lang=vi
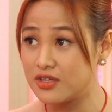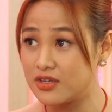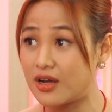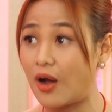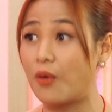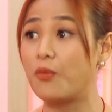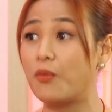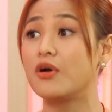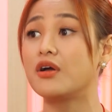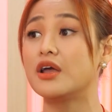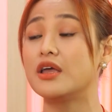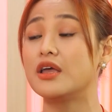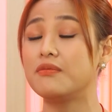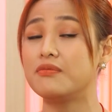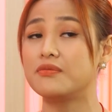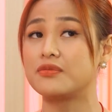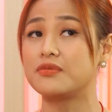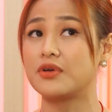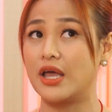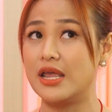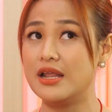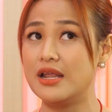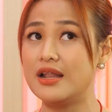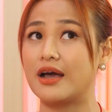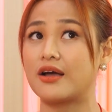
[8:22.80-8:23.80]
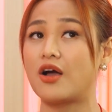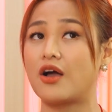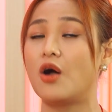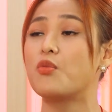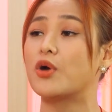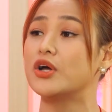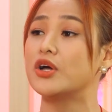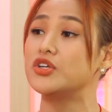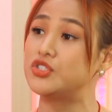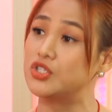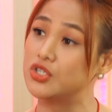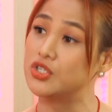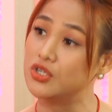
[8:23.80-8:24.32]
chứ không có nghĩ là có một
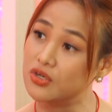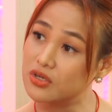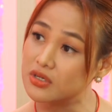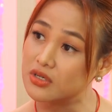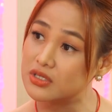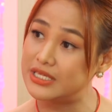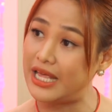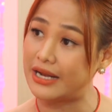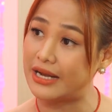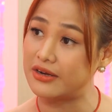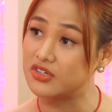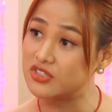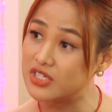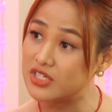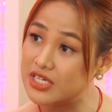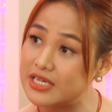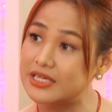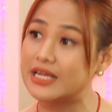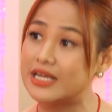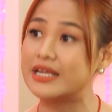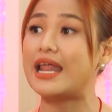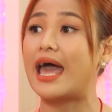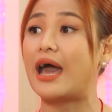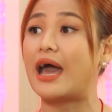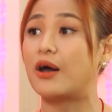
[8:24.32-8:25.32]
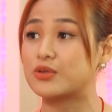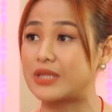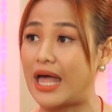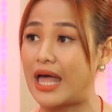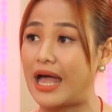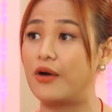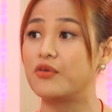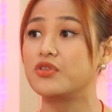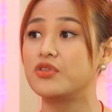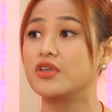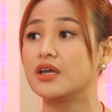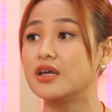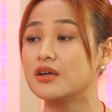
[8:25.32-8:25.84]
cái trường dành riêng để đào
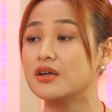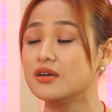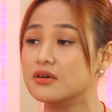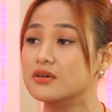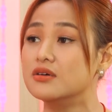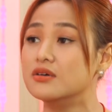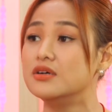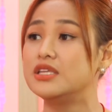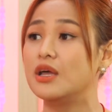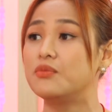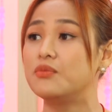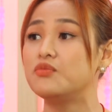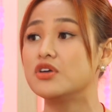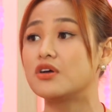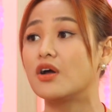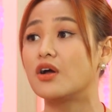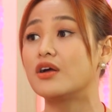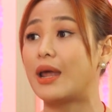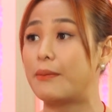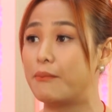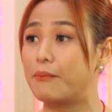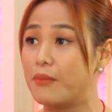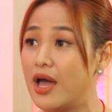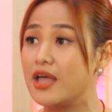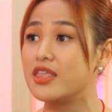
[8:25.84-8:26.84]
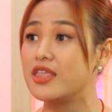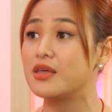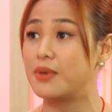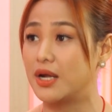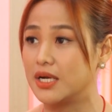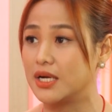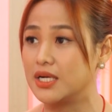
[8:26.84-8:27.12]
tạo những cái người giống như có đam mê như